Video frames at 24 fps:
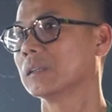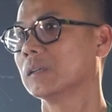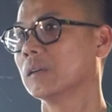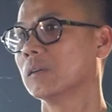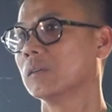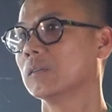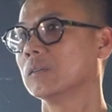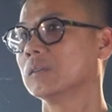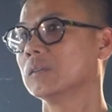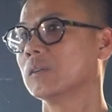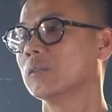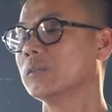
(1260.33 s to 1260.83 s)

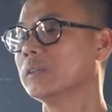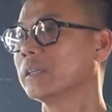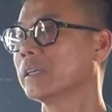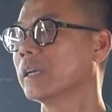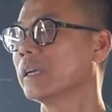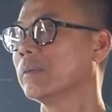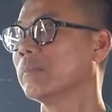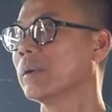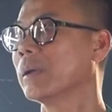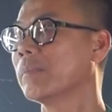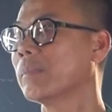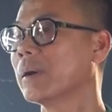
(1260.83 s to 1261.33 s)
đội Thổ Nhĩ
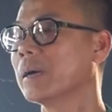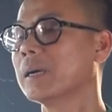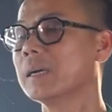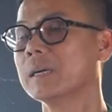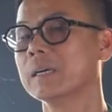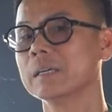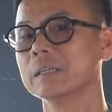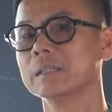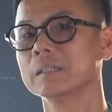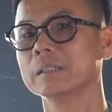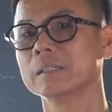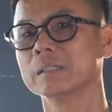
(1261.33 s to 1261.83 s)
Kỳ may mắn
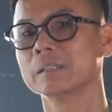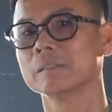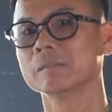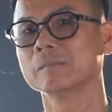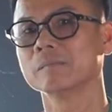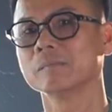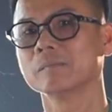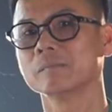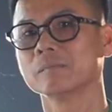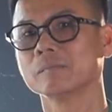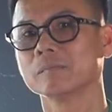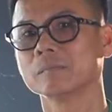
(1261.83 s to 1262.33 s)
hơn.
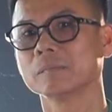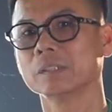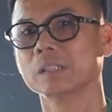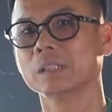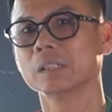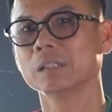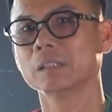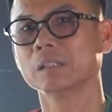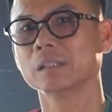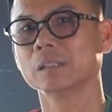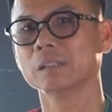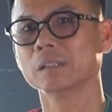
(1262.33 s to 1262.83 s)

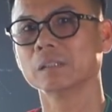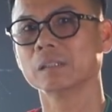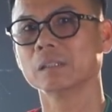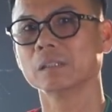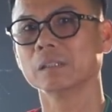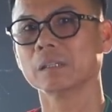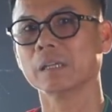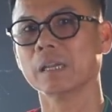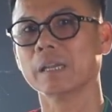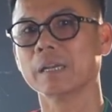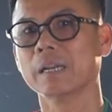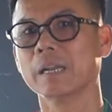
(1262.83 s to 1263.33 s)
Nhưng
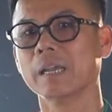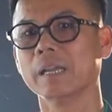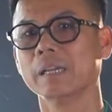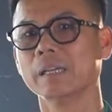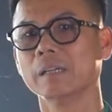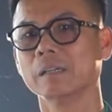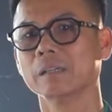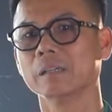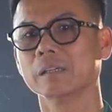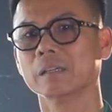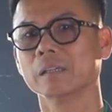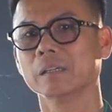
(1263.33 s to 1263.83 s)
uh, ngày
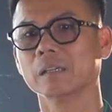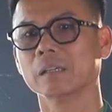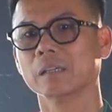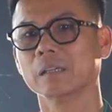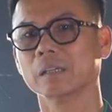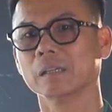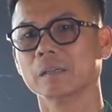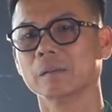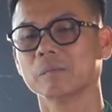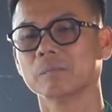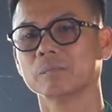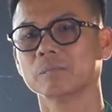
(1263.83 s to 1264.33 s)
nay
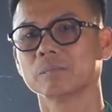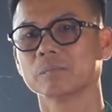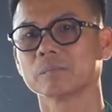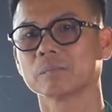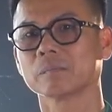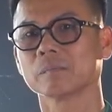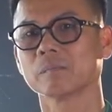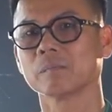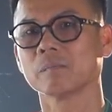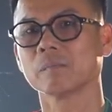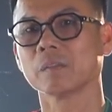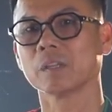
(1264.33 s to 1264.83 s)
uh,
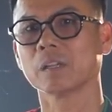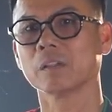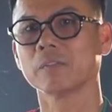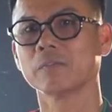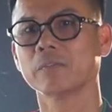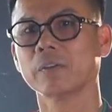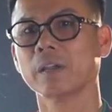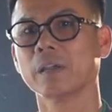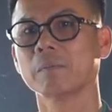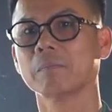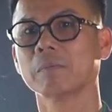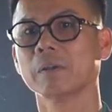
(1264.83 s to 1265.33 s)

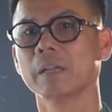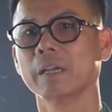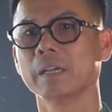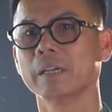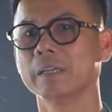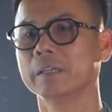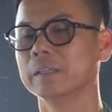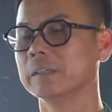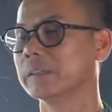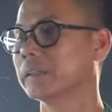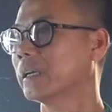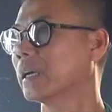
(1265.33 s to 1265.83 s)
fair
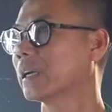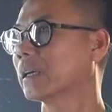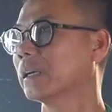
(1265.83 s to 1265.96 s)
play được đặt